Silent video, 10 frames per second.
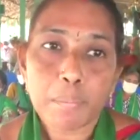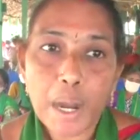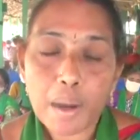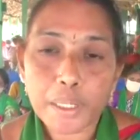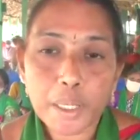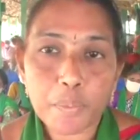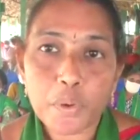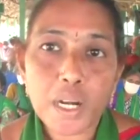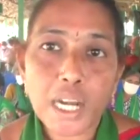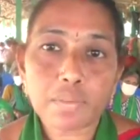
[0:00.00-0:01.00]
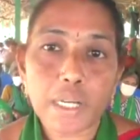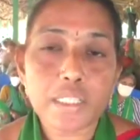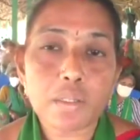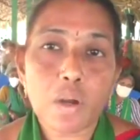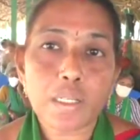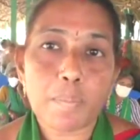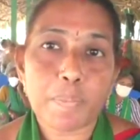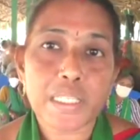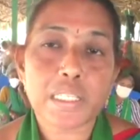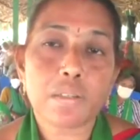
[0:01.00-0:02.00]
మా ఈ పోరాటం ఐదు కోట్ల
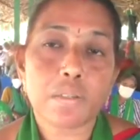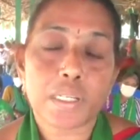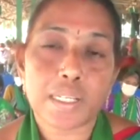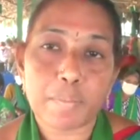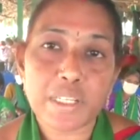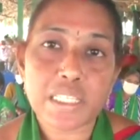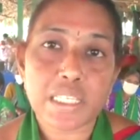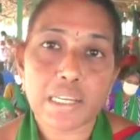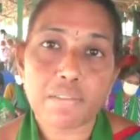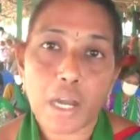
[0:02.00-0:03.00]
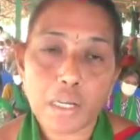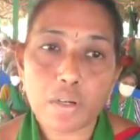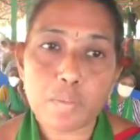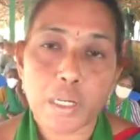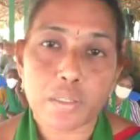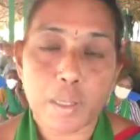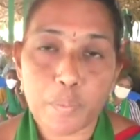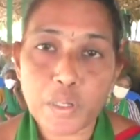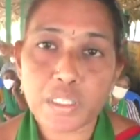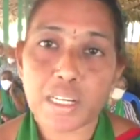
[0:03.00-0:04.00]
ప్రజలు కూడా గమనించాలి వాళ్ళు కూడా మాకు
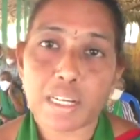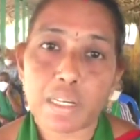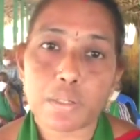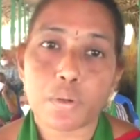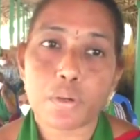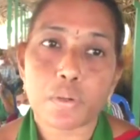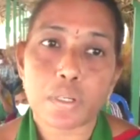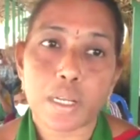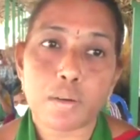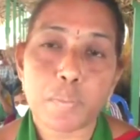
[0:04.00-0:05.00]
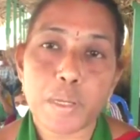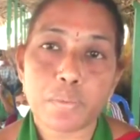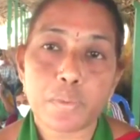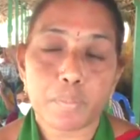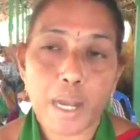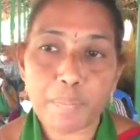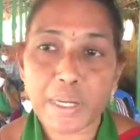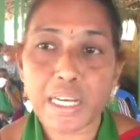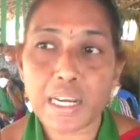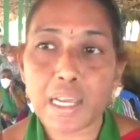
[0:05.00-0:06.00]
సపోర్ట్గా రావాలని కోరుకుంటున్నాము మేము మా
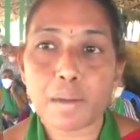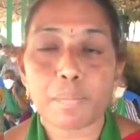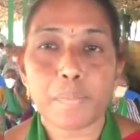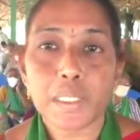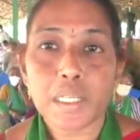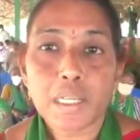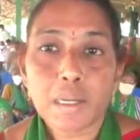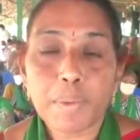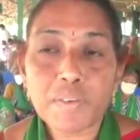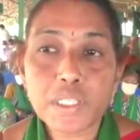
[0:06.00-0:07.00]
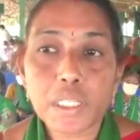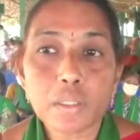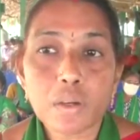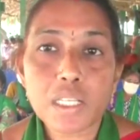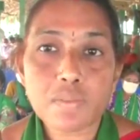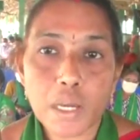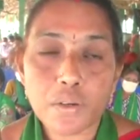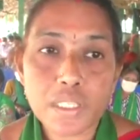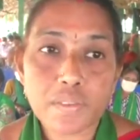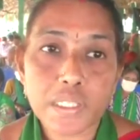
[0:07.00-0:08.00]
బిడ్డల భవిష్యత్తు కోసం ఆ
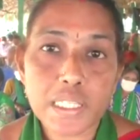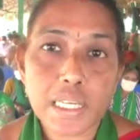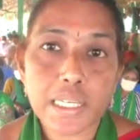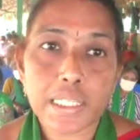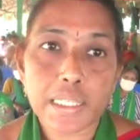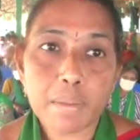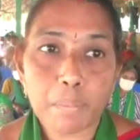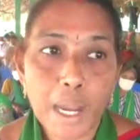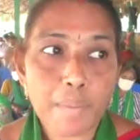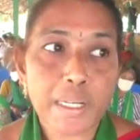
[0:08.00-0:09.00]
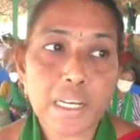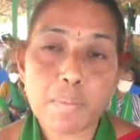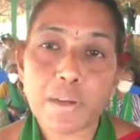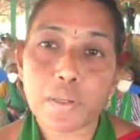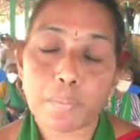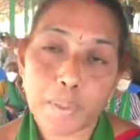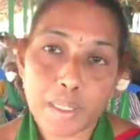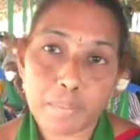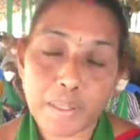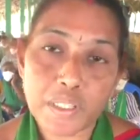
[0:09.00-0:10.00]
రోజు ఇవ్వటం జరిగింది మా బిడ్డలు భవి
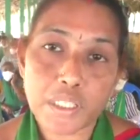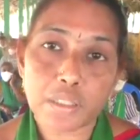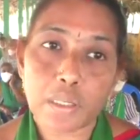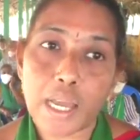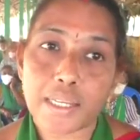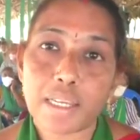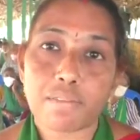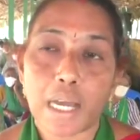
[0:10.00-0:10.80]
భవిష్యత్తులానే